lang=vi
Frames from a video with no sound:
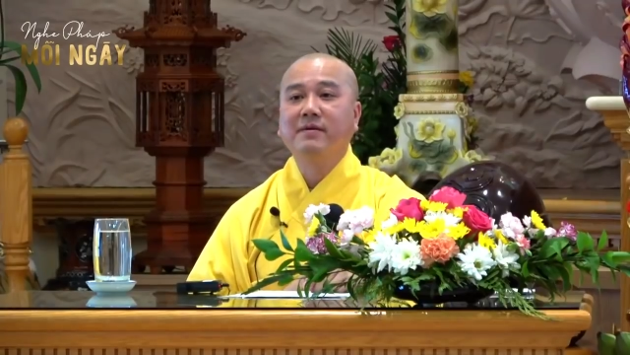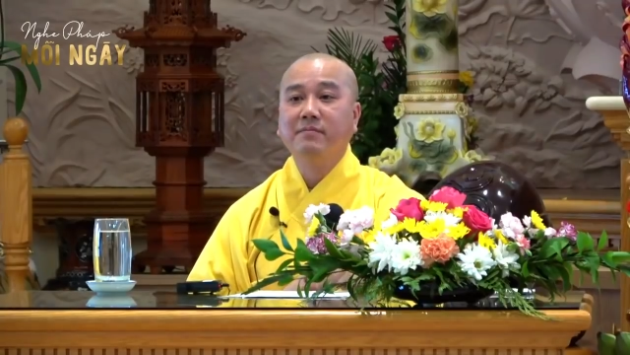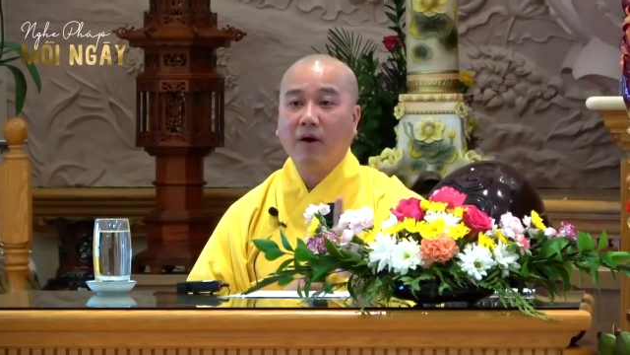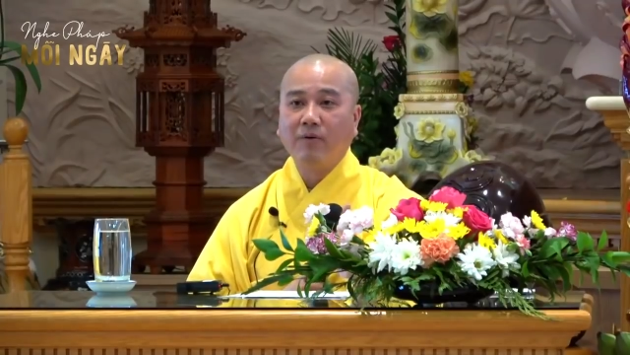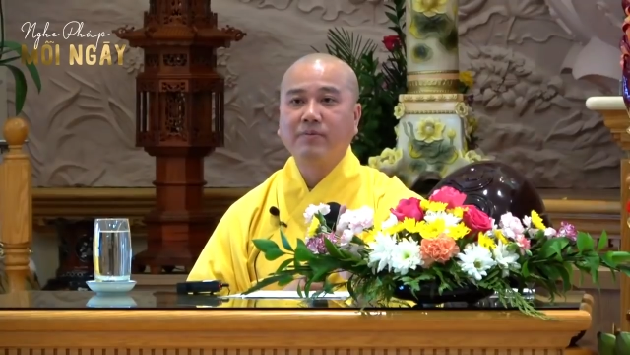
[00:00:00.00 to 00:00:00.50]

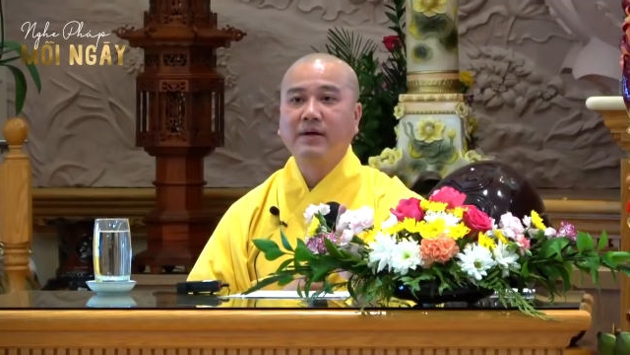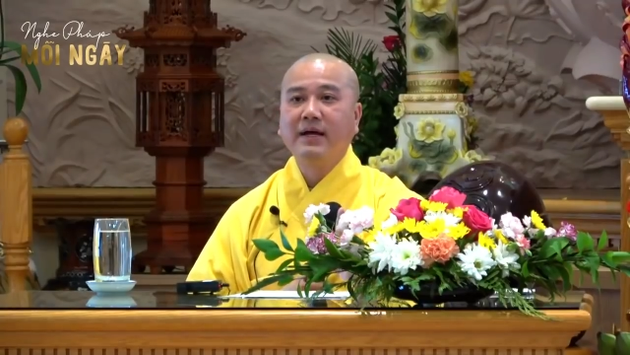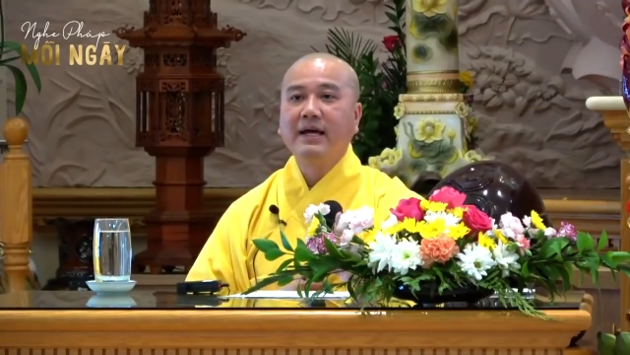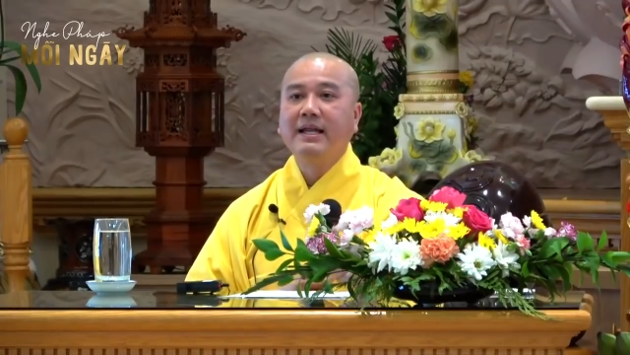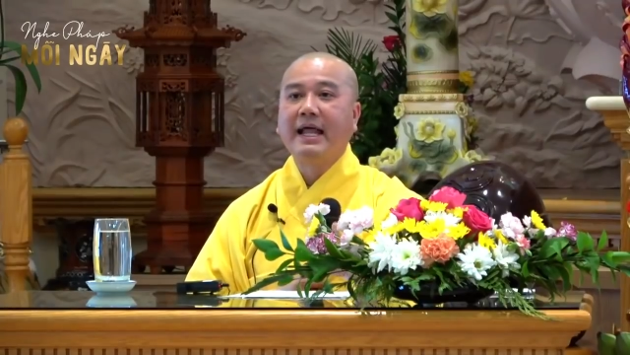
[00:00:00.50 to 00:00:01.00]
Một
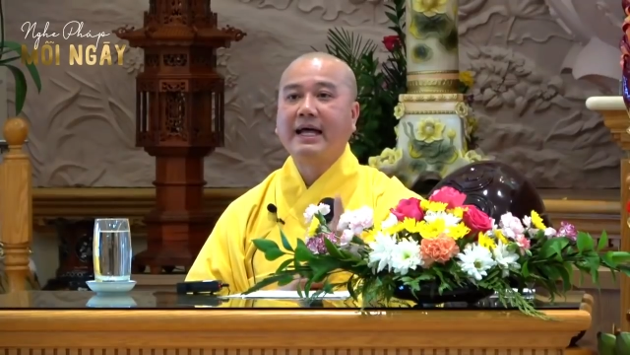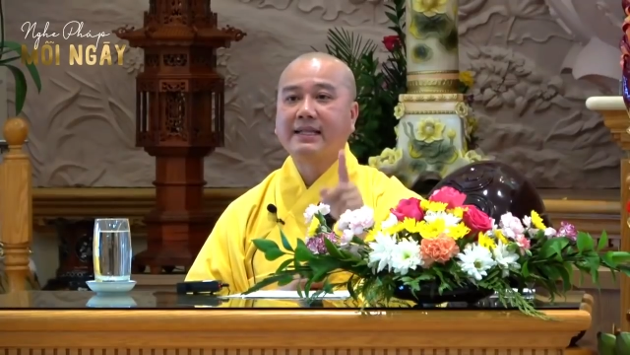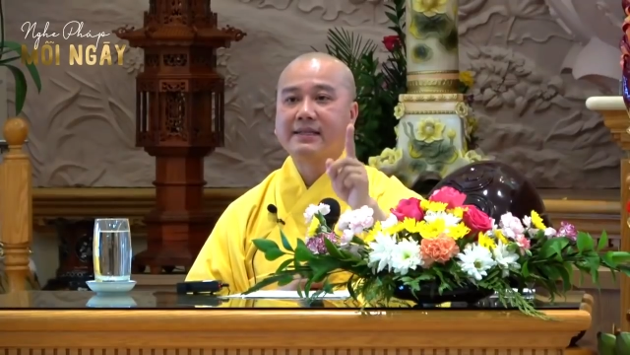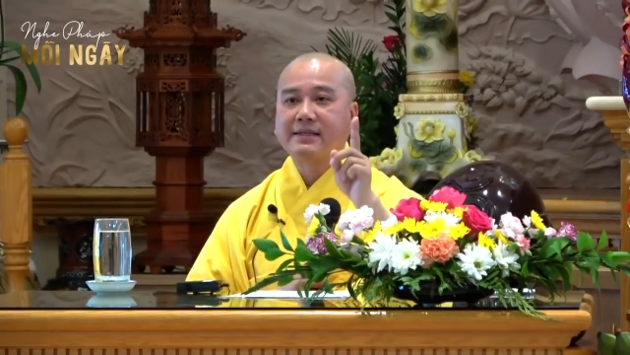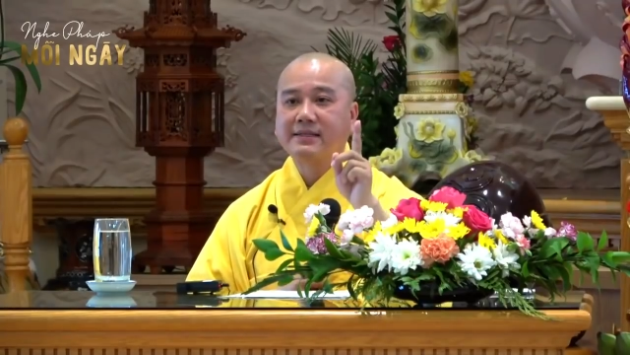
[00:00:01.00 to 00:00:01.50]

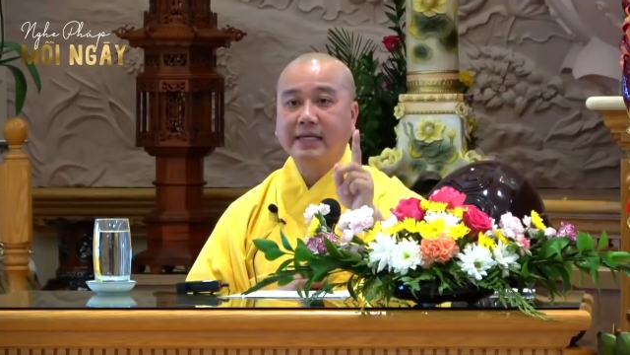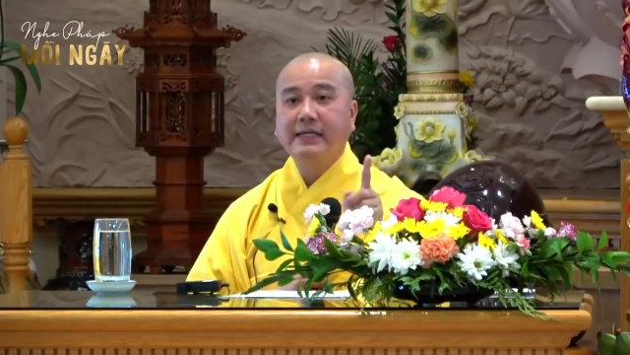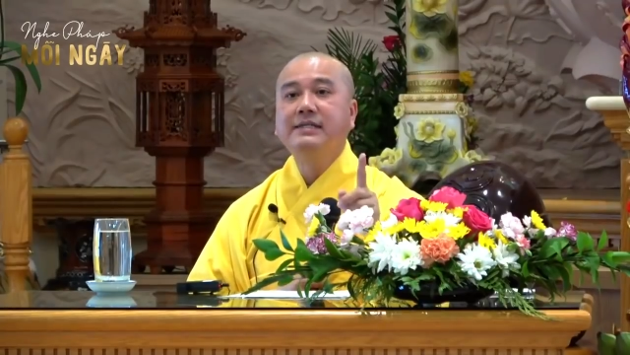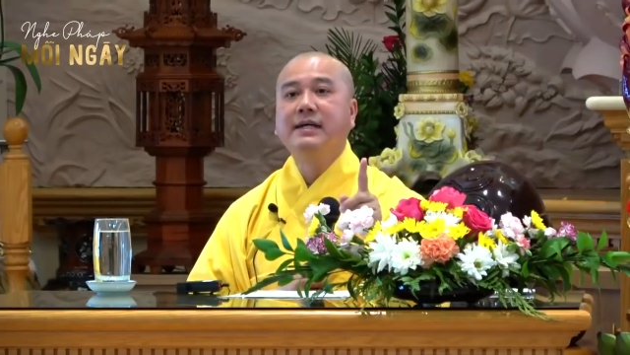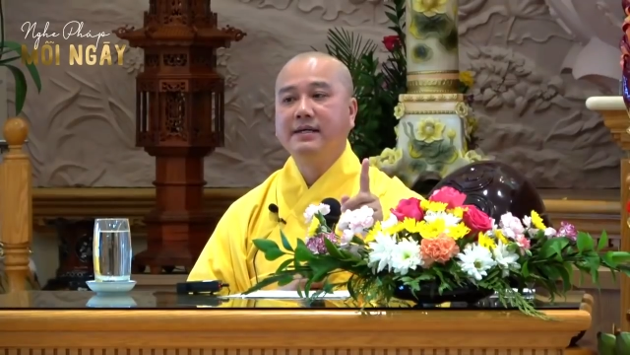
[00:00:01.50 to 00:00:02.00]
là
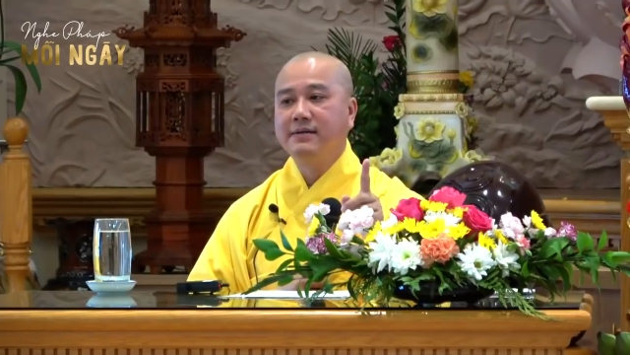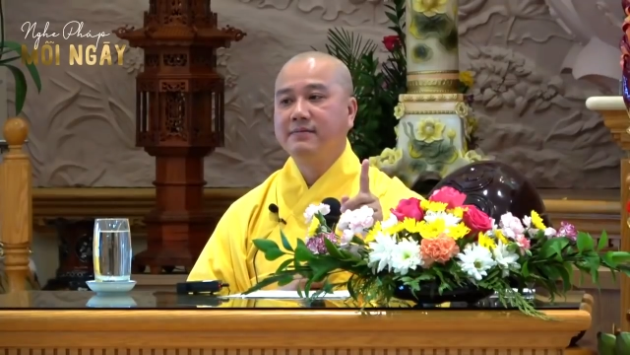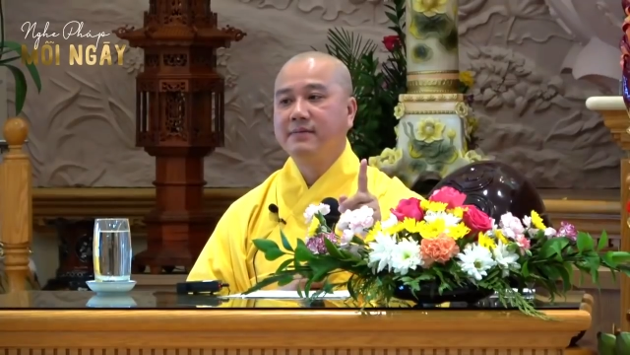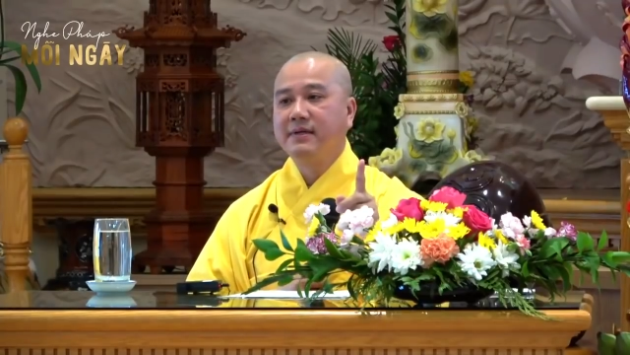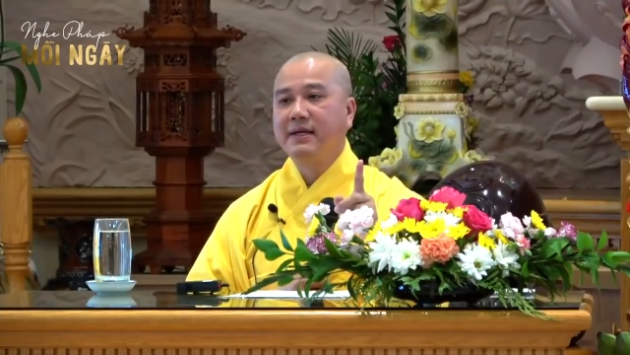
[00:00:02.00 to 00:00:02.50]
chỉ
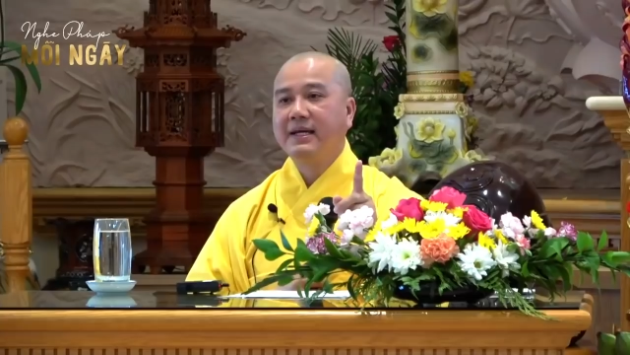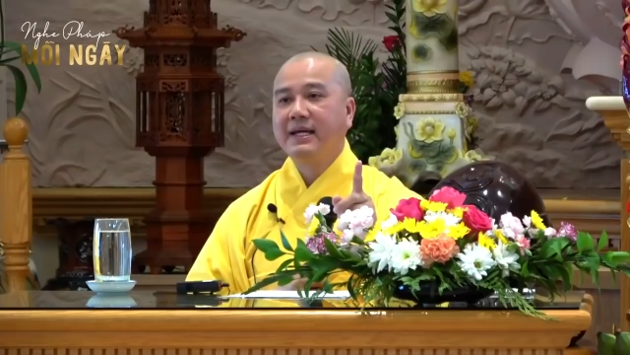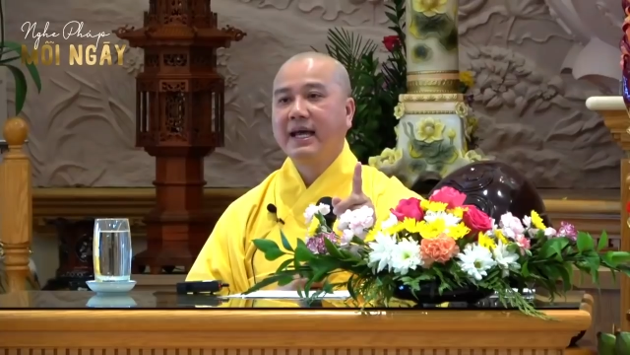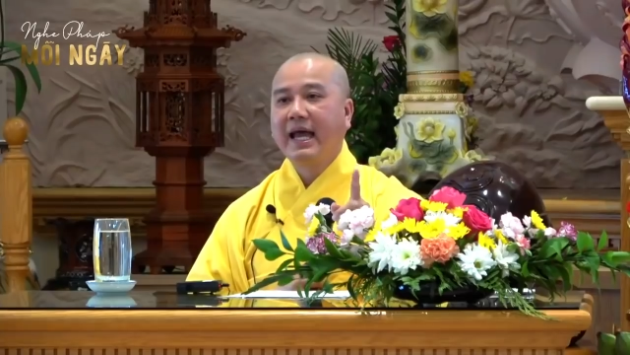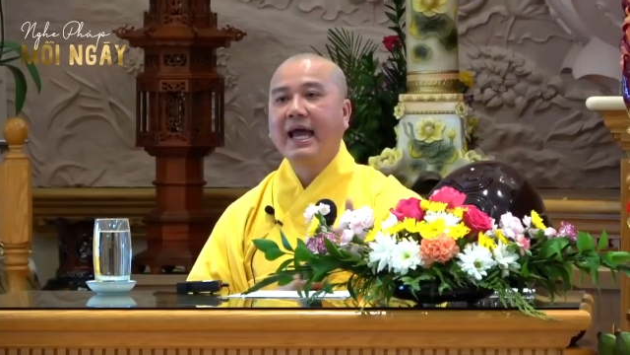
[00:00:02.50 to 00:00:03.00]
trì,
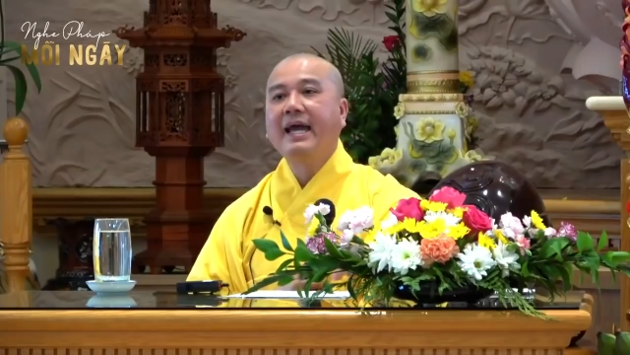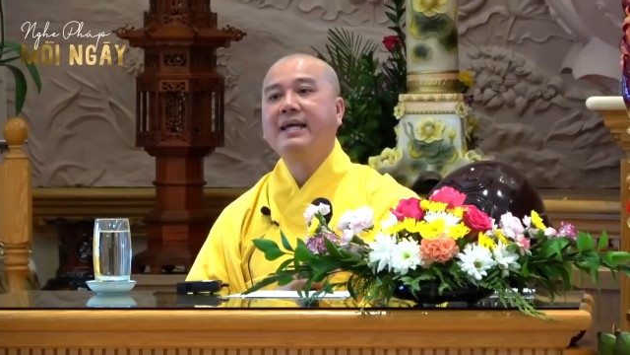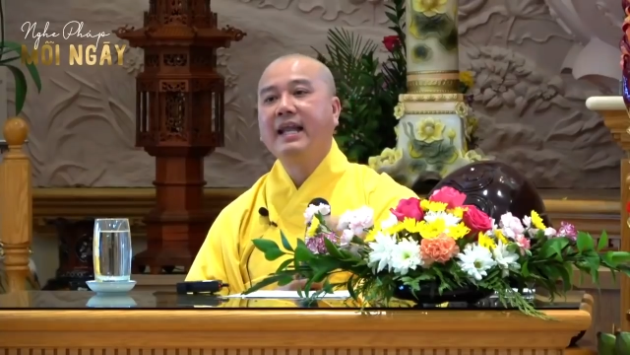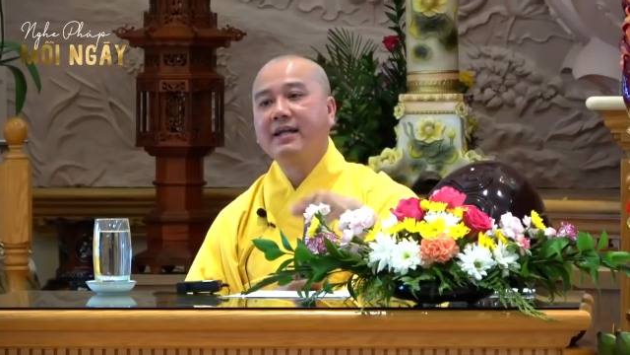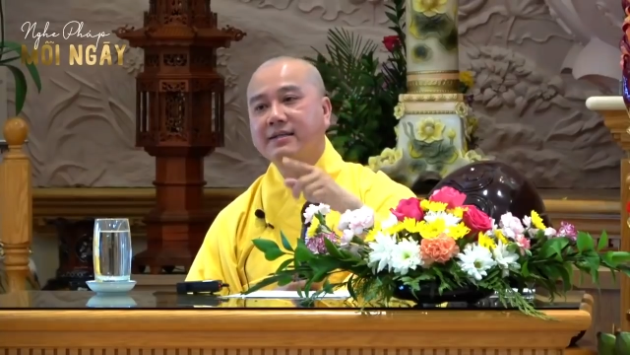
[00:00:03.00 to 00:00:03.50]
hai
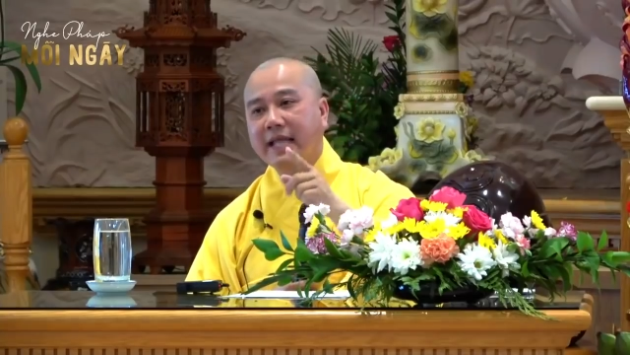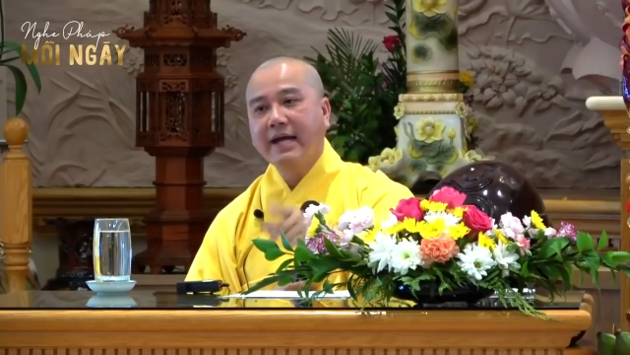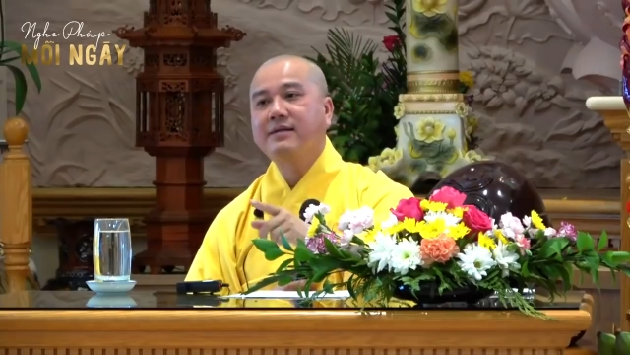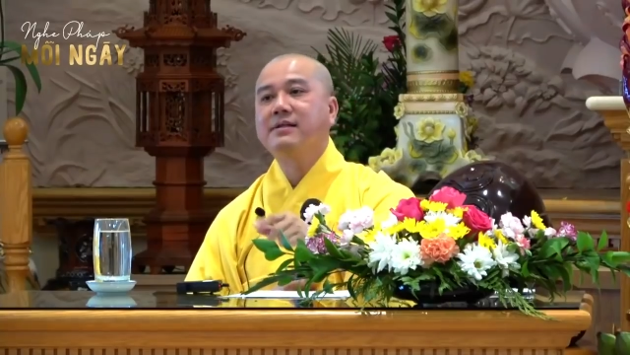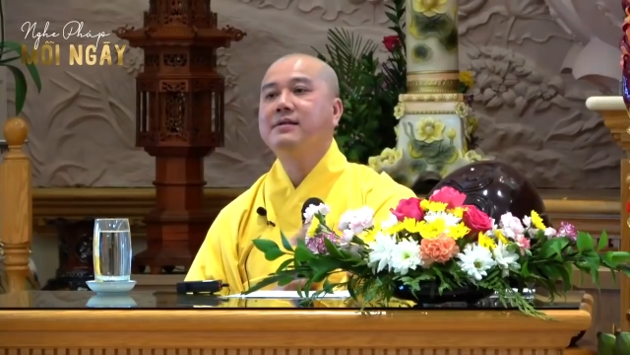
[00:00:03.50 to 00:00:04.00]
là
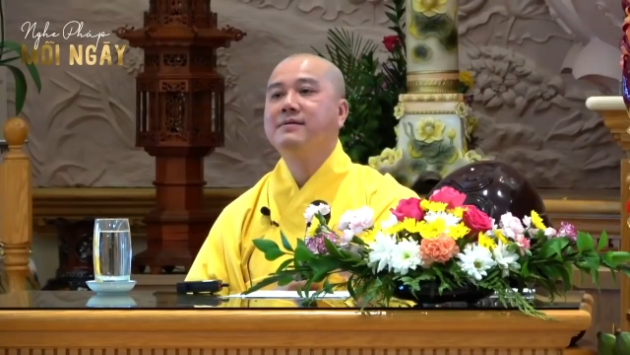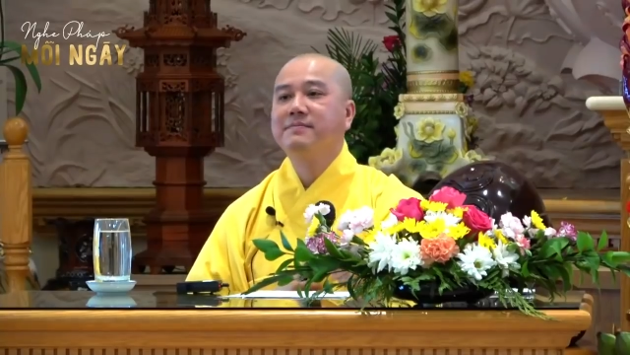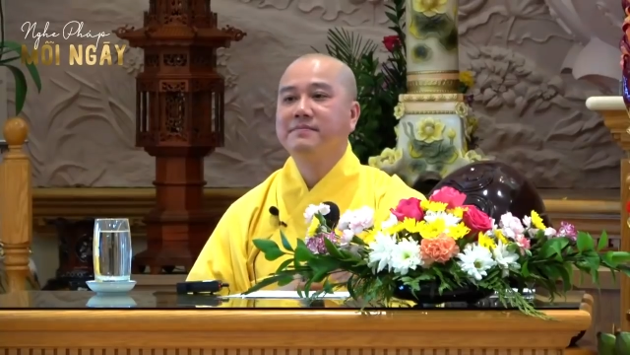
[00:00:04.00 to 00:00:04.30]
tác trì.